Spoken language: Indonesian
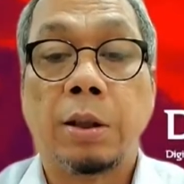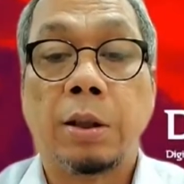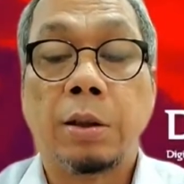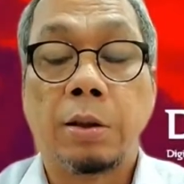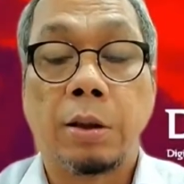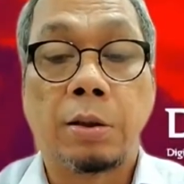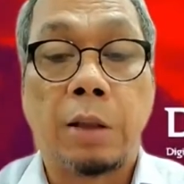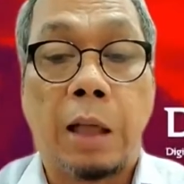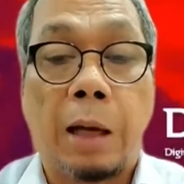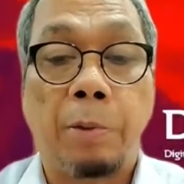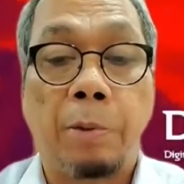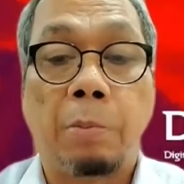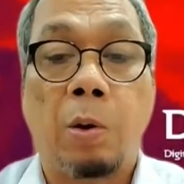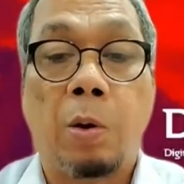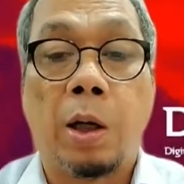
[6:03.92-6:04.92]

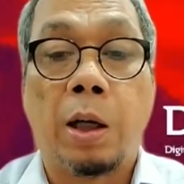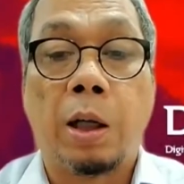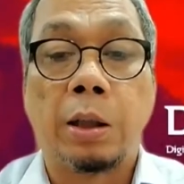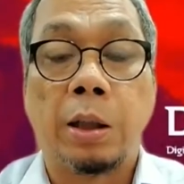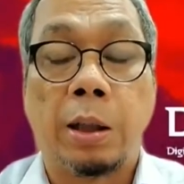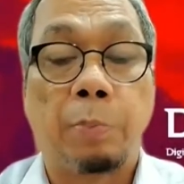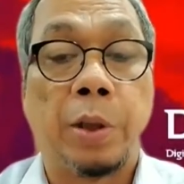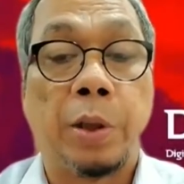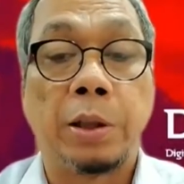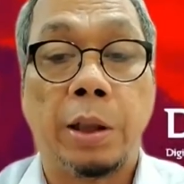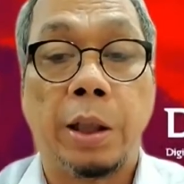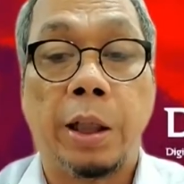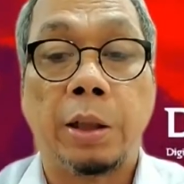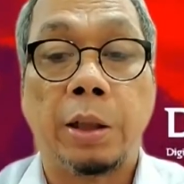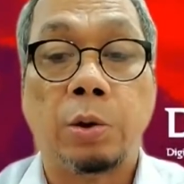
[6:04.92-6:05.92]
seksama bahwa ya
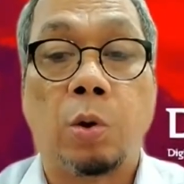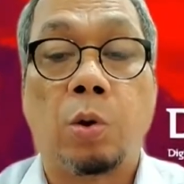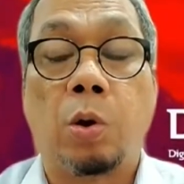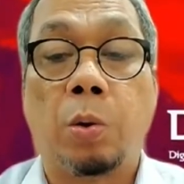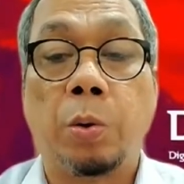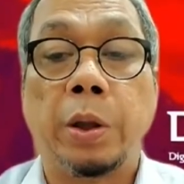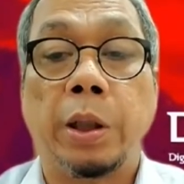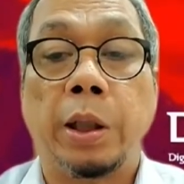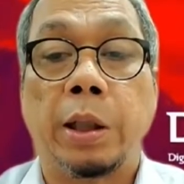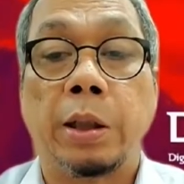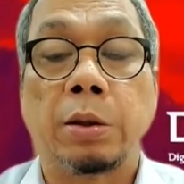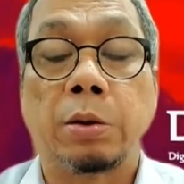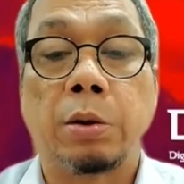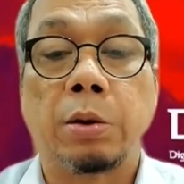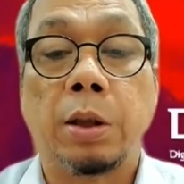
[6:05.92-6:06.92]
Presiden Jokowi
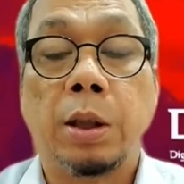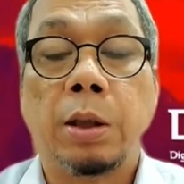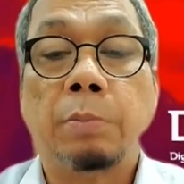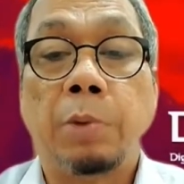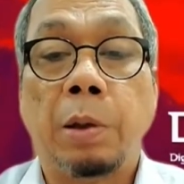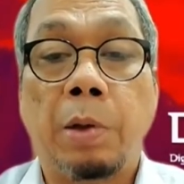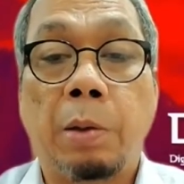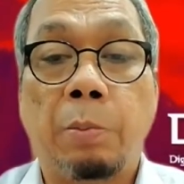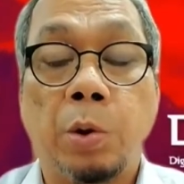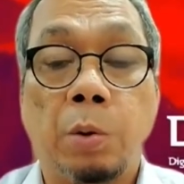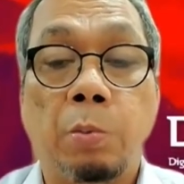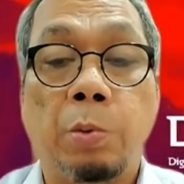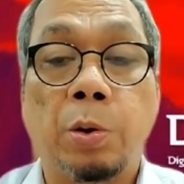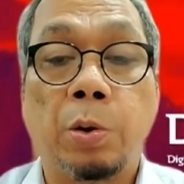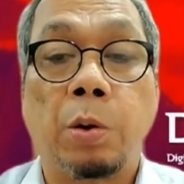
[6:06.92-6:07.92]
yang memang
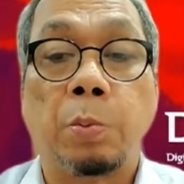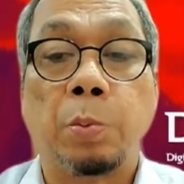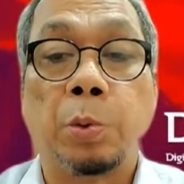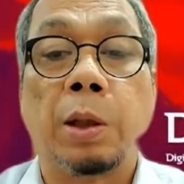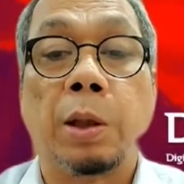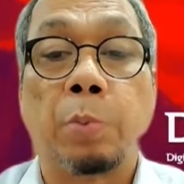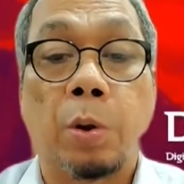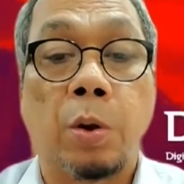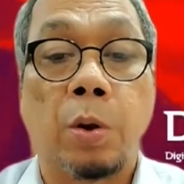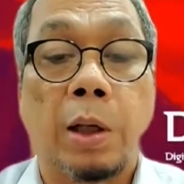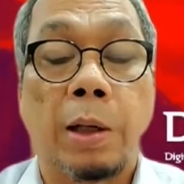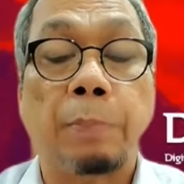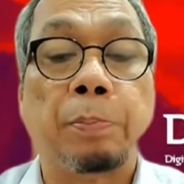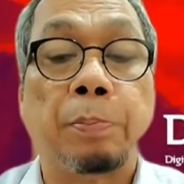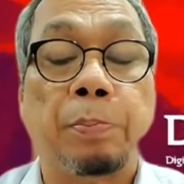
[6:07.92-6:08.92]
betul-betul punya
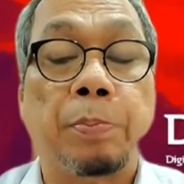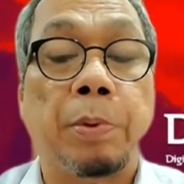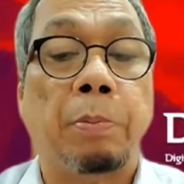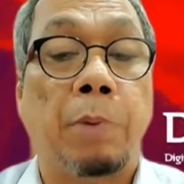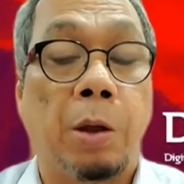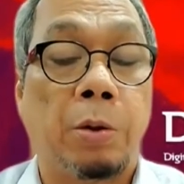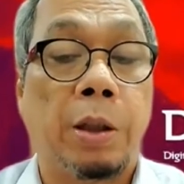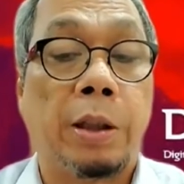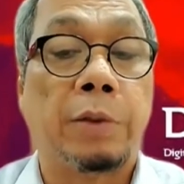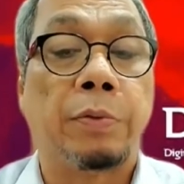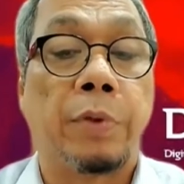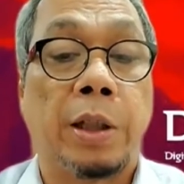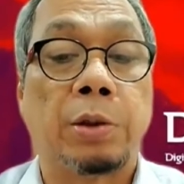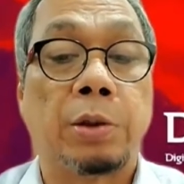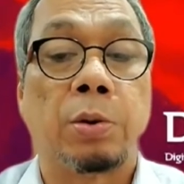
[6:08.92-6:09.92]
program pembangunan
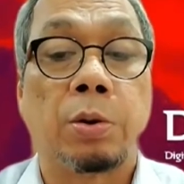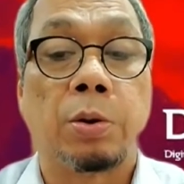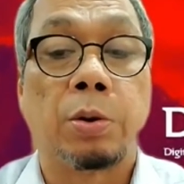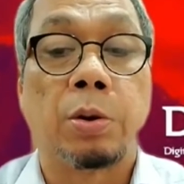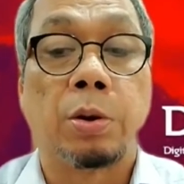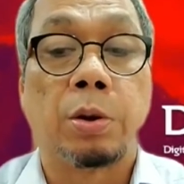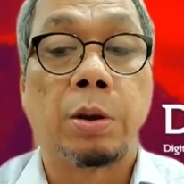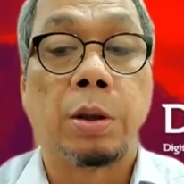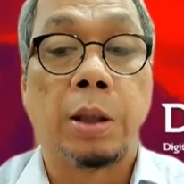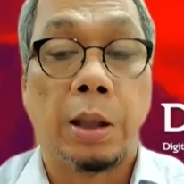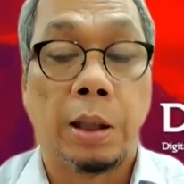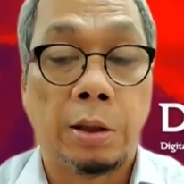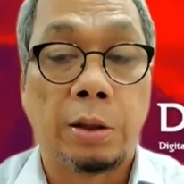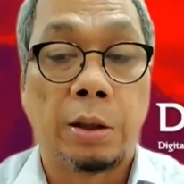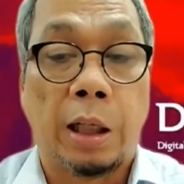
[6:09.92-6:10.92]
infrastruktur
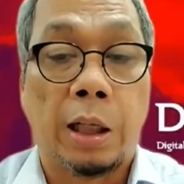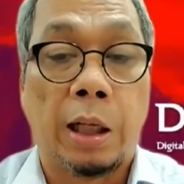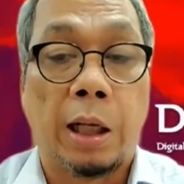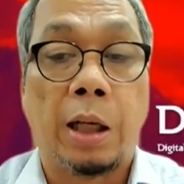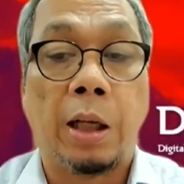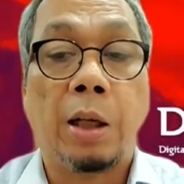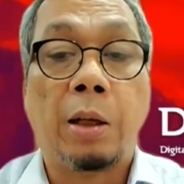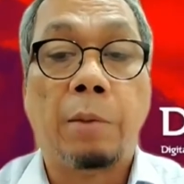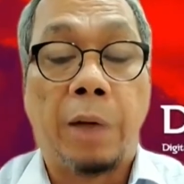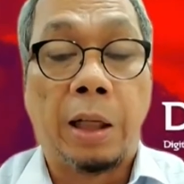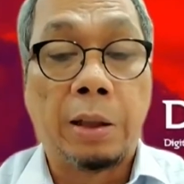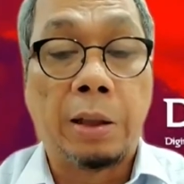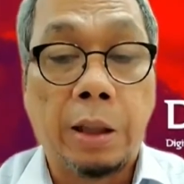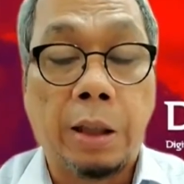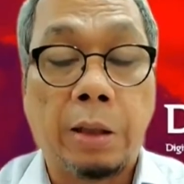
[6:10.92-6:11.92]
eh, secara
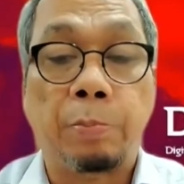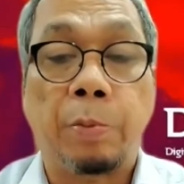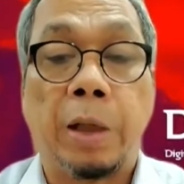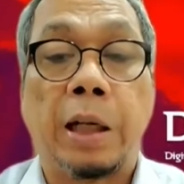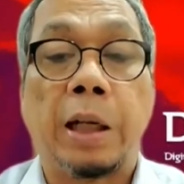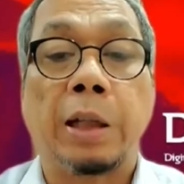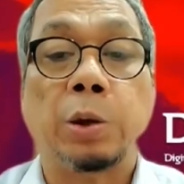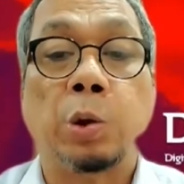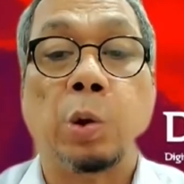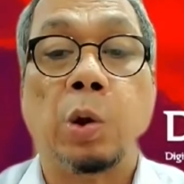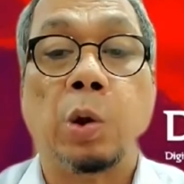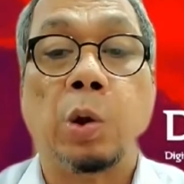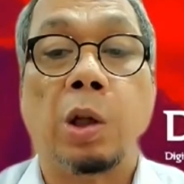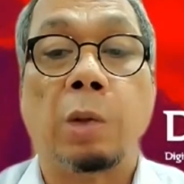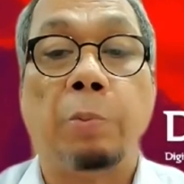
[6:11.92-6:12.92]
masif, bahkan
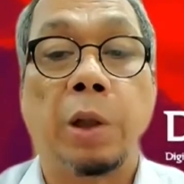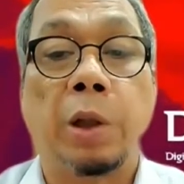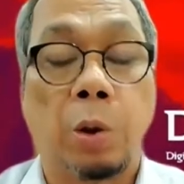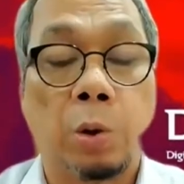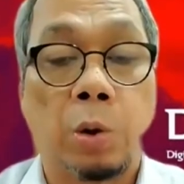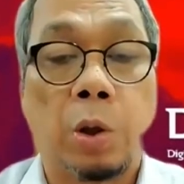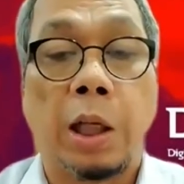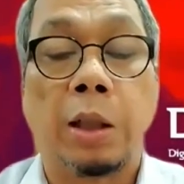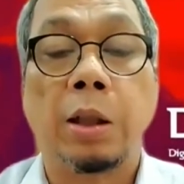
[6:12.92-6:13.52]
juga meneruskan